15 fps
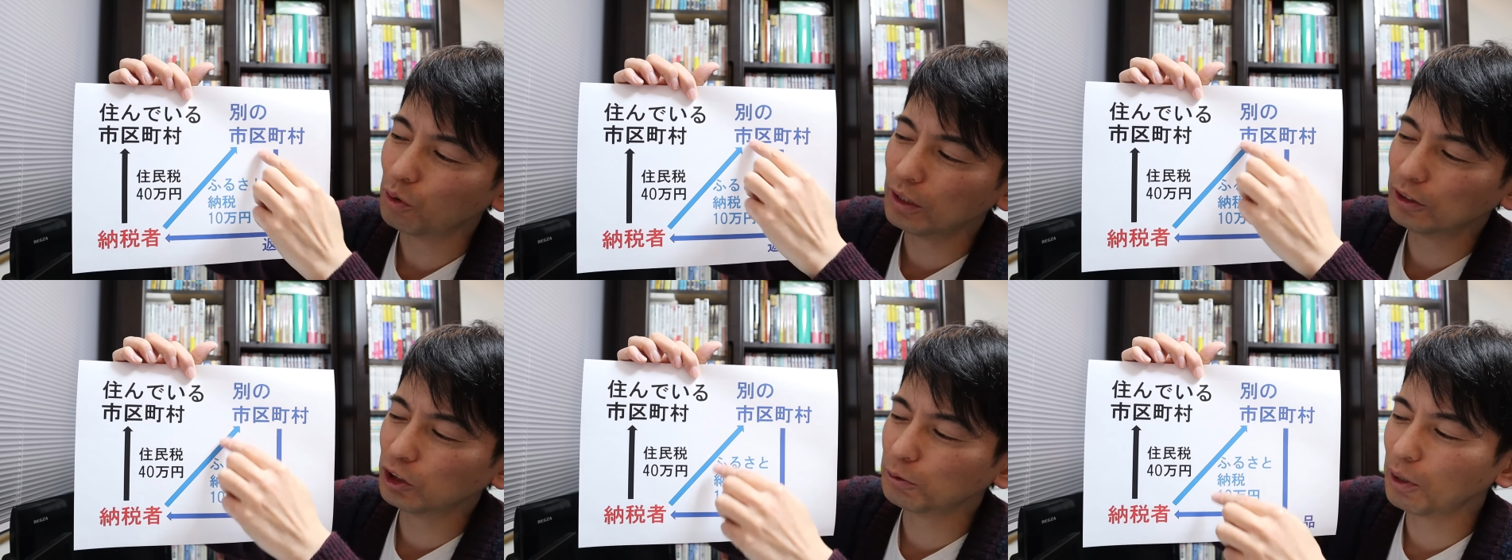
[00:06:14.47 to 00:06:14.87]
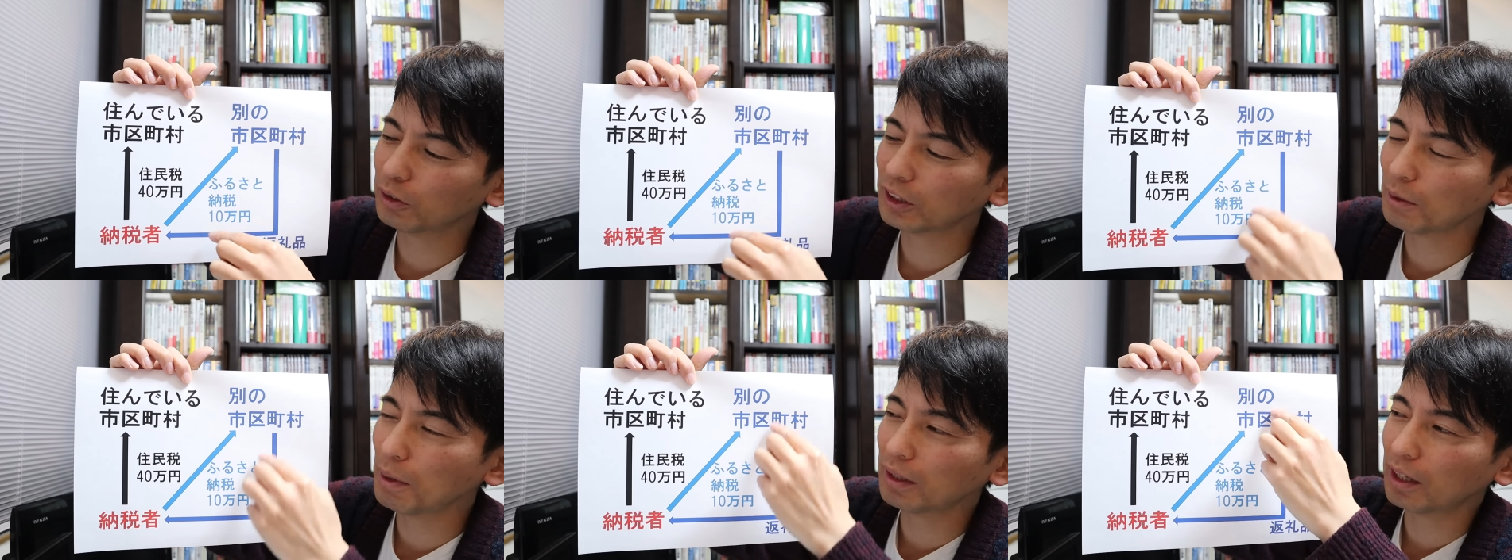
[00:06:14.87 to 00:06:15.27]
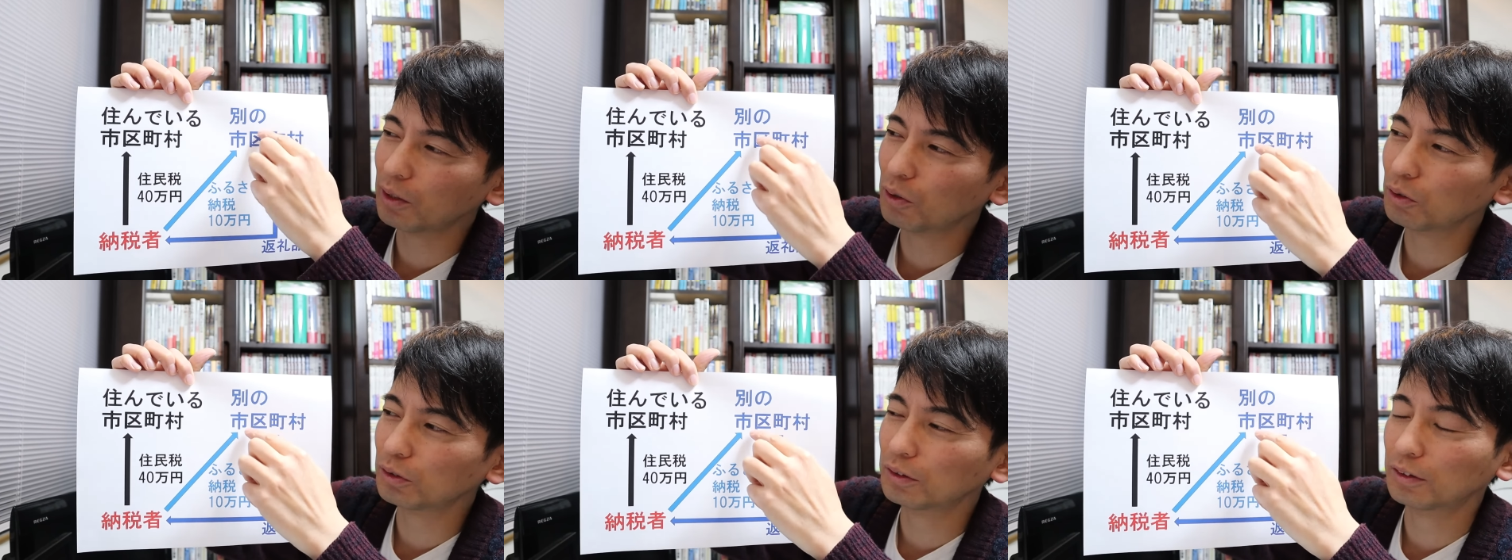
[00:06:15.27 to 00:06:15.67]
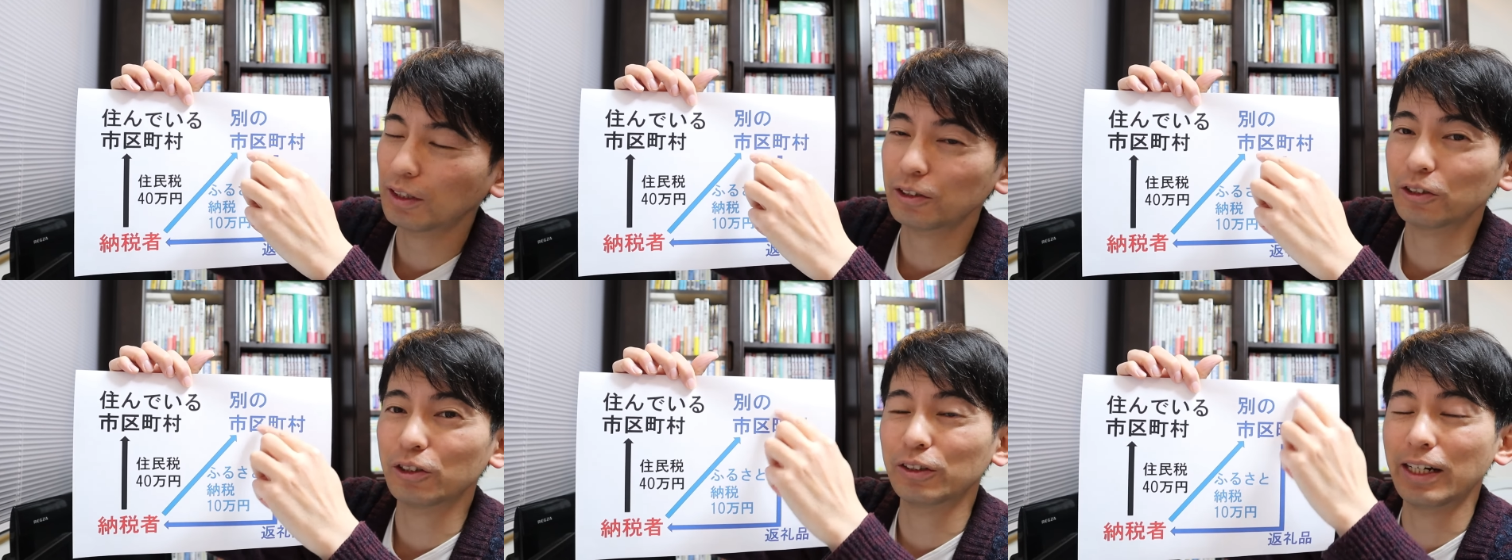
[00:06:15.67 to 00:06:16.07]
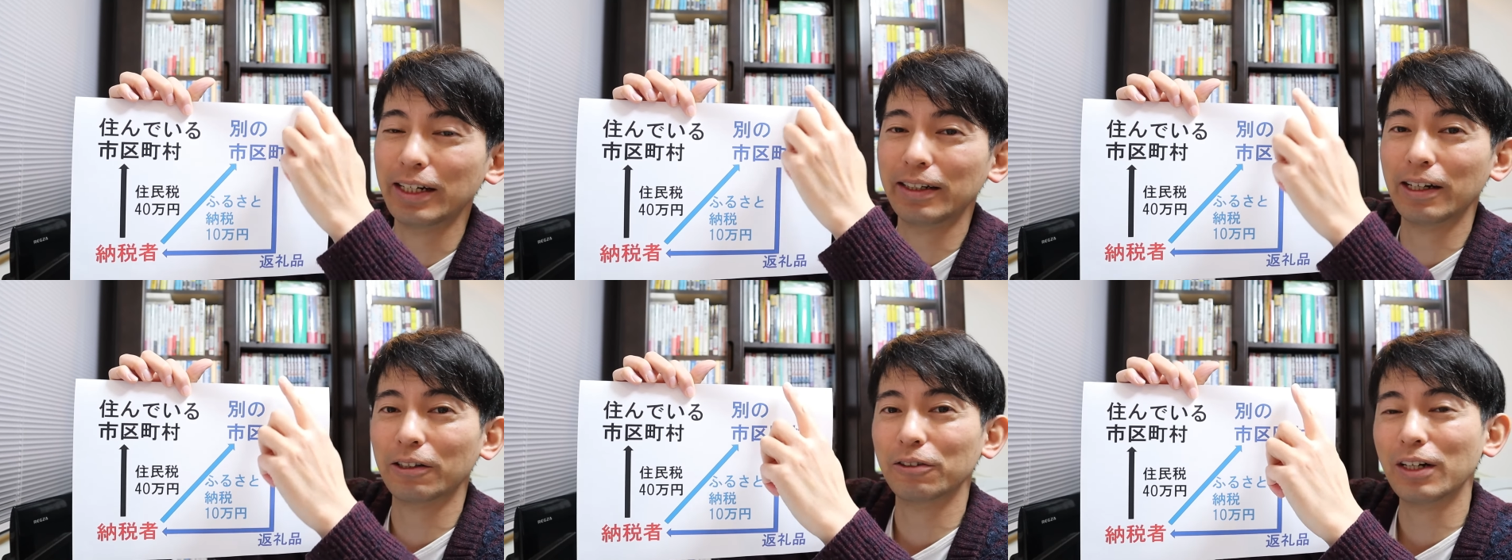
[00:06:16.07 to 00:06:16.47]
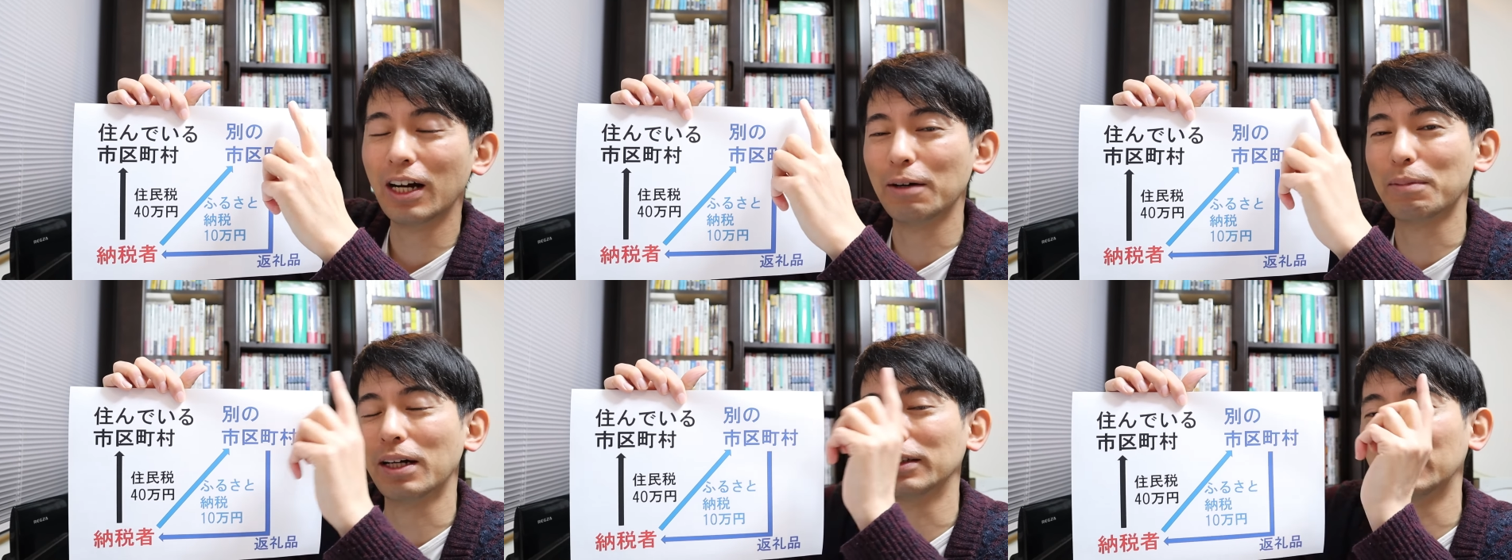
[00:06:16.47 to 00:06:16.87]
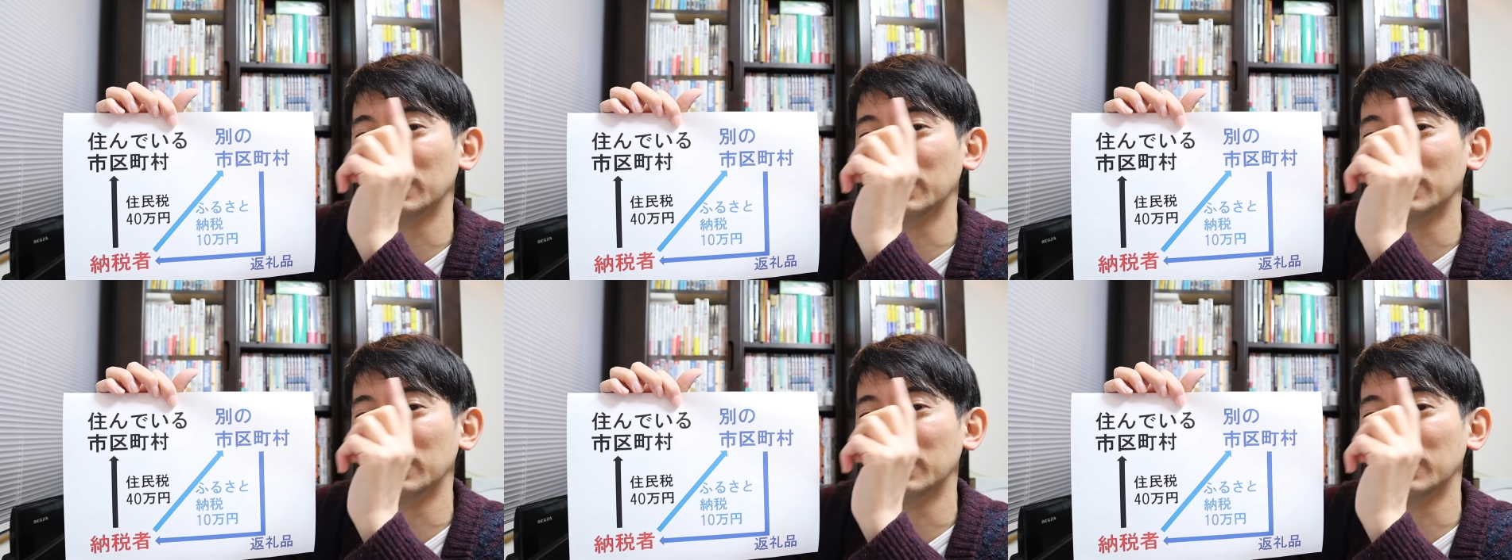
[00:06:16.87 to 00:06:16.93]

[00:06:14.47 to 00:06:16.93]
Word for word: ここにじゅうまん納めたよっていう連絡が、まあ、